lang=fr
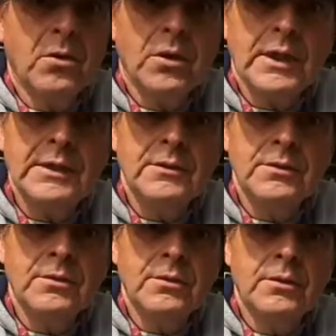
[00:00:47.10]
rade
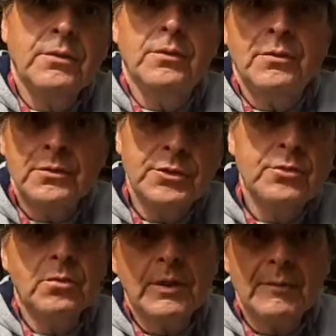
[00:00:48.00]
euh,
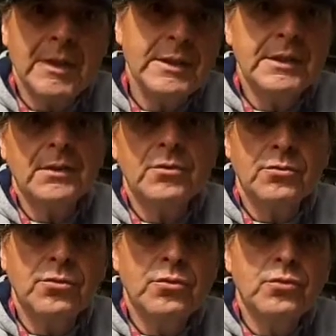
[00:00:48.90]
selon la manière dont
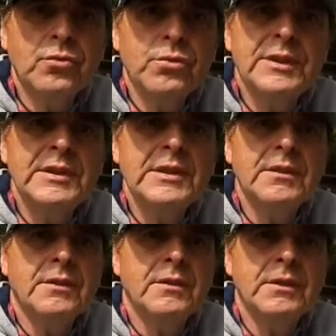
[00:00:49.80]
tu roules aussi,
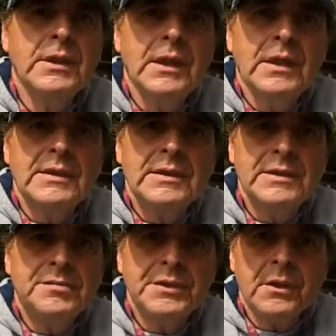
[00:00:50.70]
euh, c'est
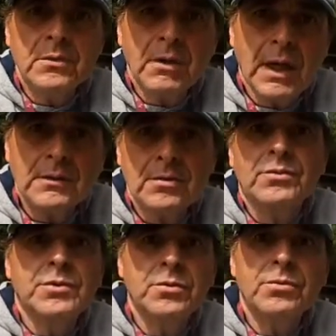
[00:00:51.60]
différent.
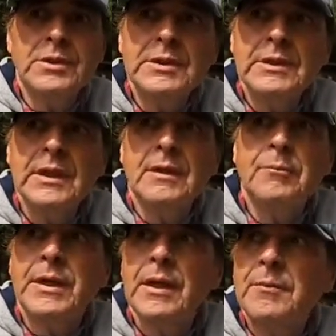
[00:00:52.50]
Attention aussi à un
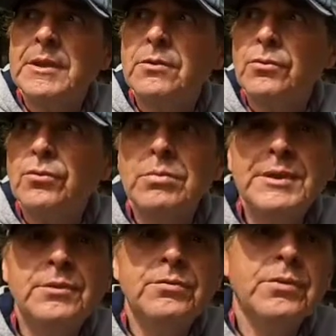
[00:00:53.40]
paramètre qu'on oublie
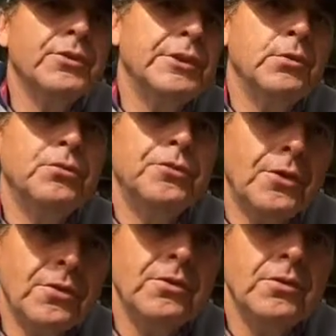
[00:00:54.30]
souvent, c'est le
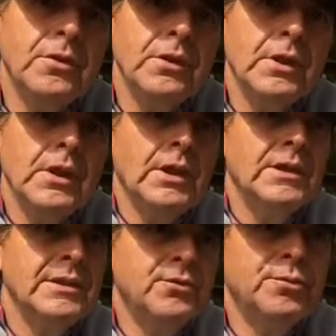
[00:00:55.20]
vent.
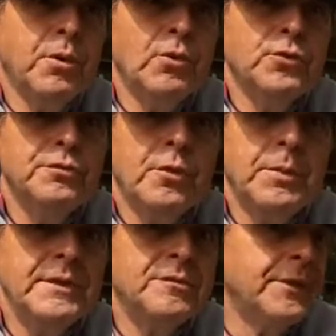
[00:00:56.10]
Si tu prends du vent
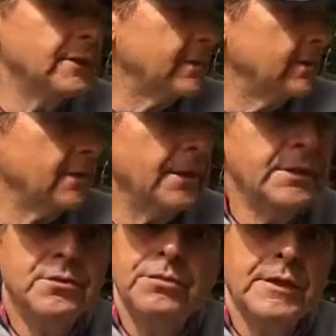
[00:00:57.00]
pleine face et
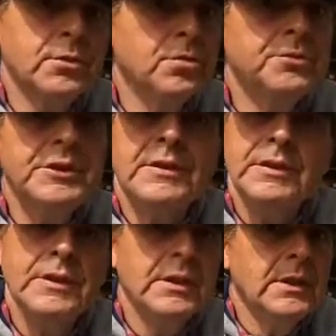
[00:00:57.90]
que tu vas trop vite,
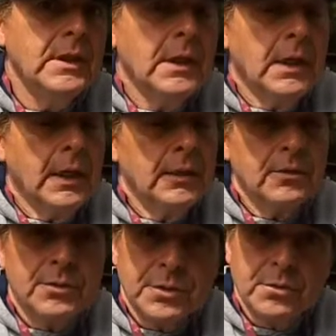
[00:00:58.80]

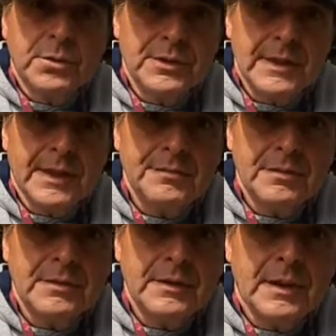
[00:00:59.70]
attention au nose dive.
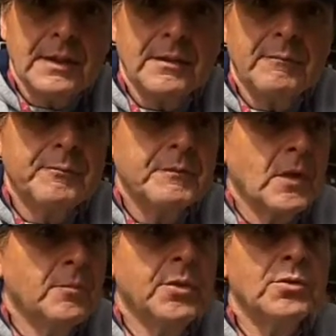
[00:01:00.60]
Hein.
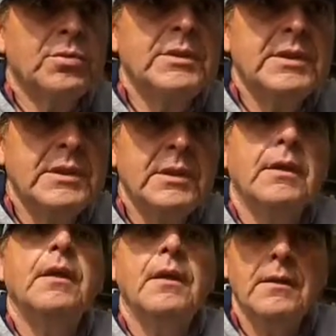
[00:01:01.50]
Pense aussi euh,